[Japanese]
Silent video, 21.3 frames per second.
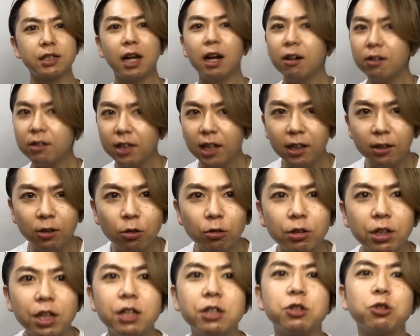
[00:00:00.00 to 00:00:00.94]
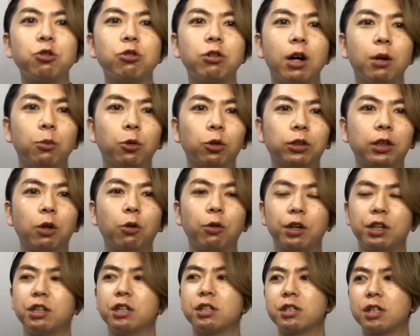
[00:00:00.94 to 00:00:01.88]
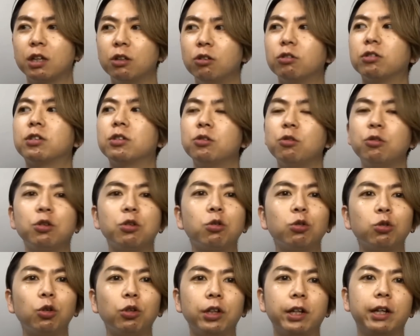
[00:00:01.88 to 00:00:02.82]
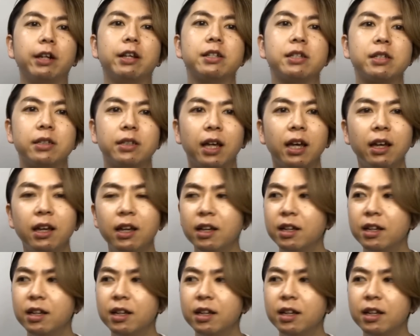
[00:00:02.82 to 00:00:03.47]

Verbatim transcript: ある程度の緊張感を持った方がいいんですけど、そういうことでですね、